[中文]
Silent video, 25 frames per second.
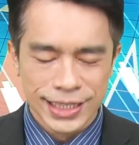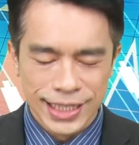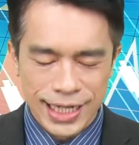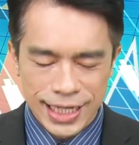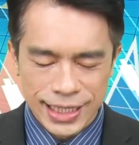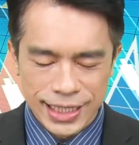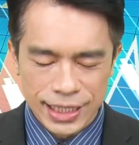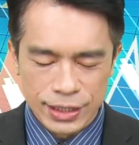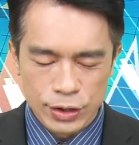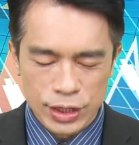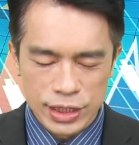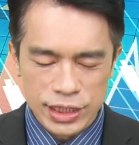
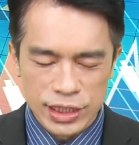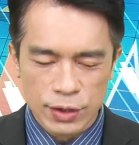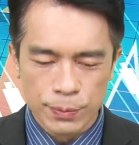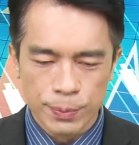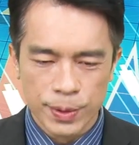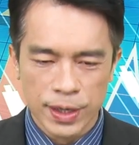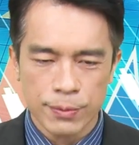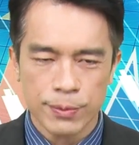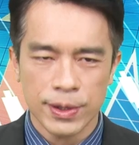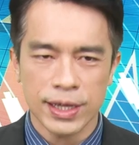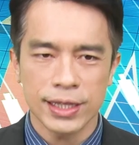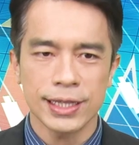爱的观众
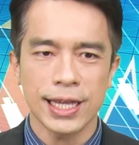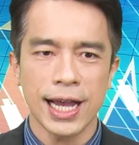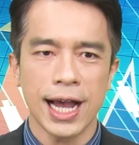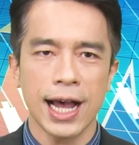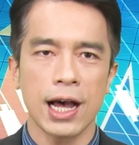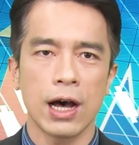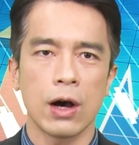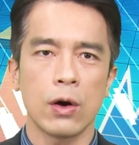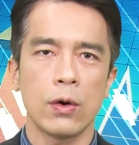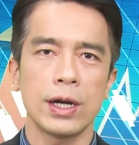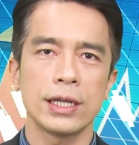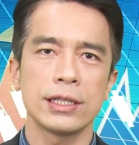朋友们，大家
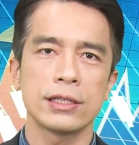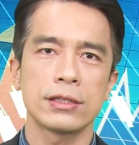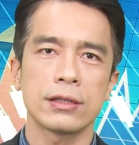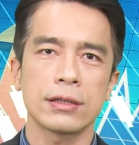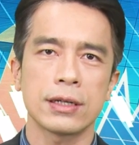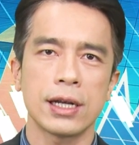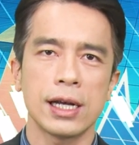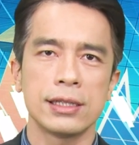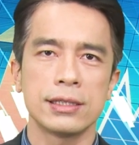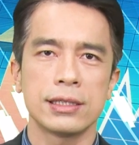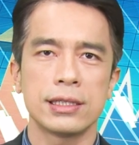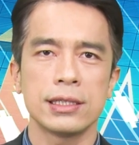好，欢迎收
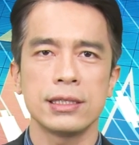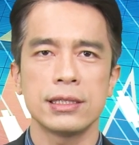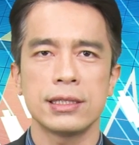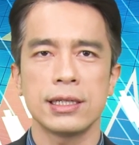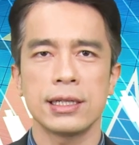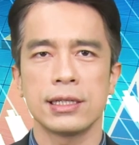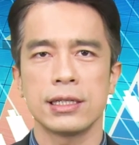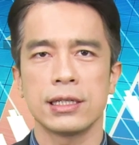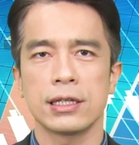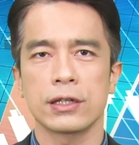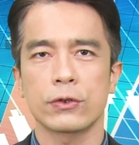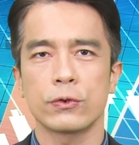看今
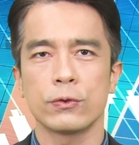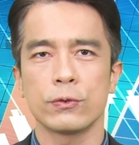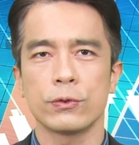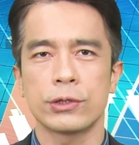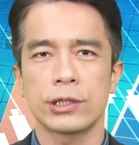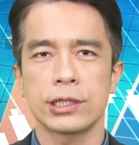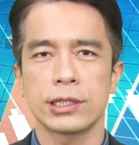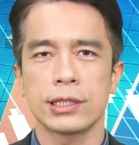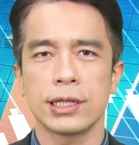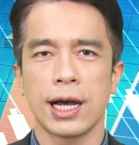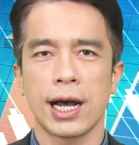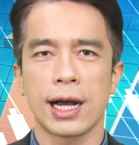天的股
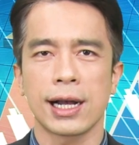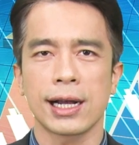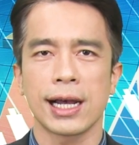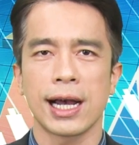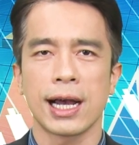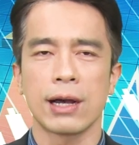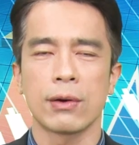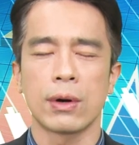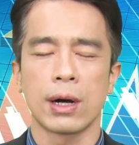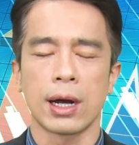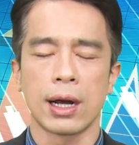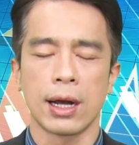市航
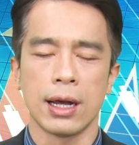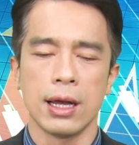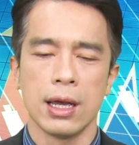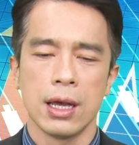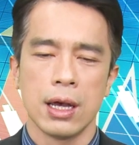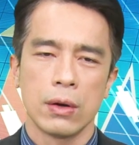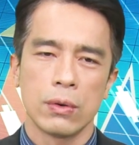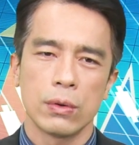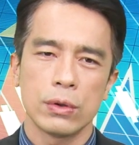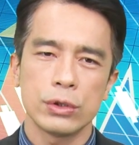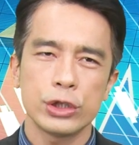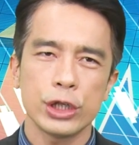海王。
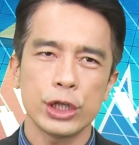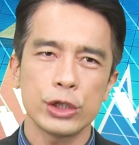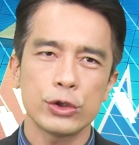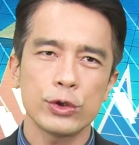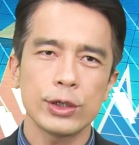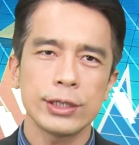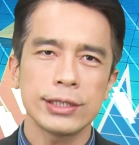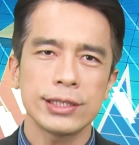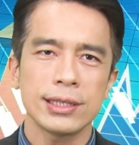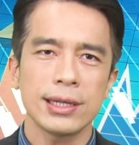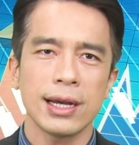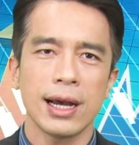我觉得
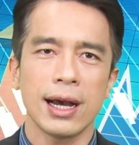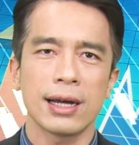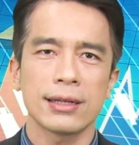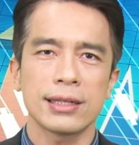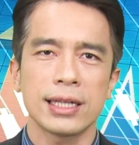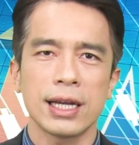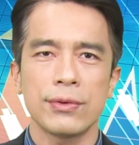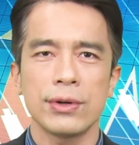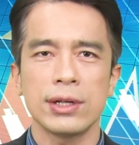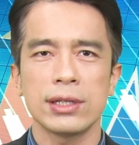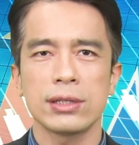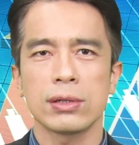最近啊，
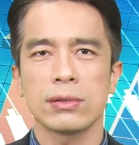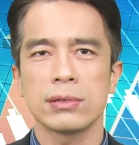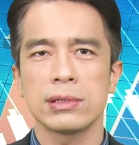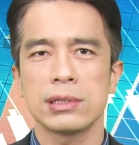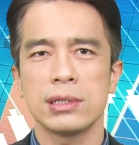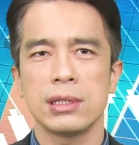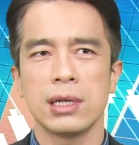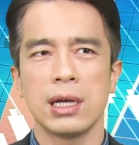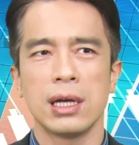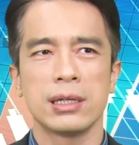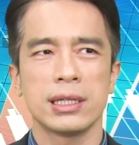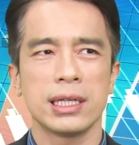台湾投
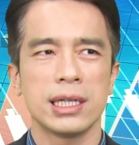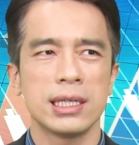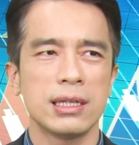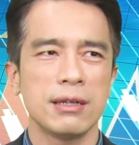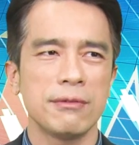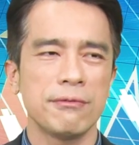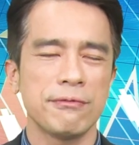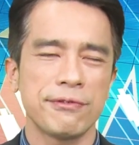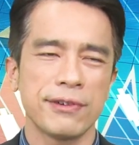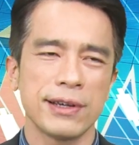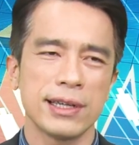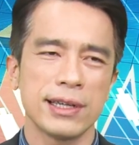资人一
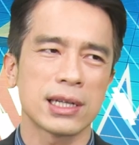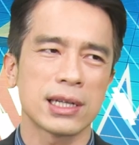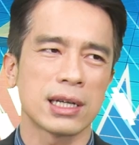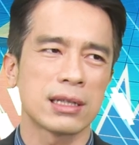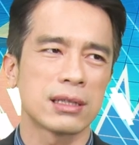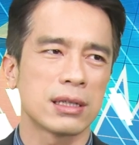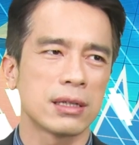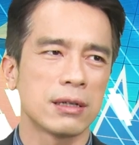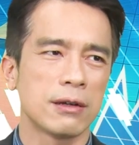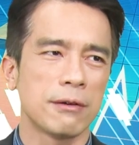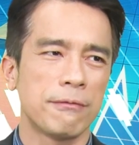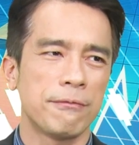定非
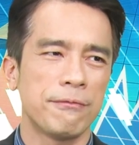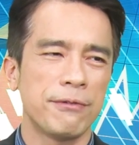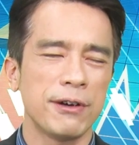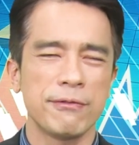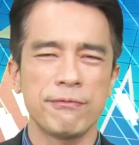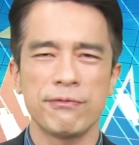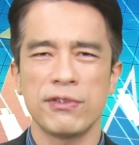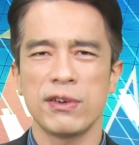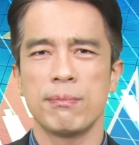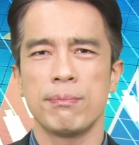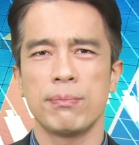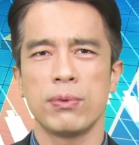的
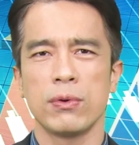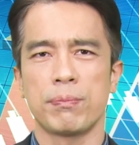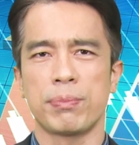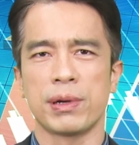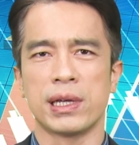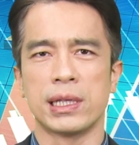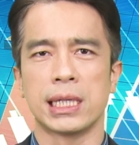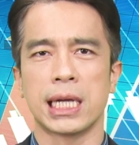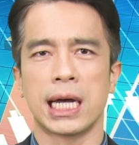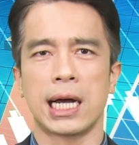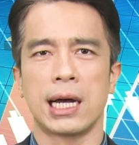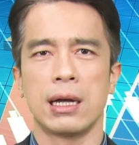愤愤不
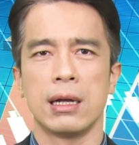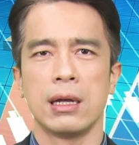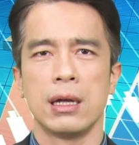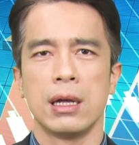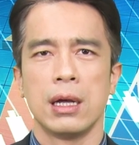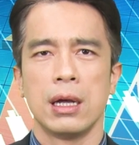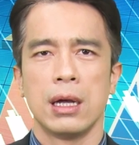平啊。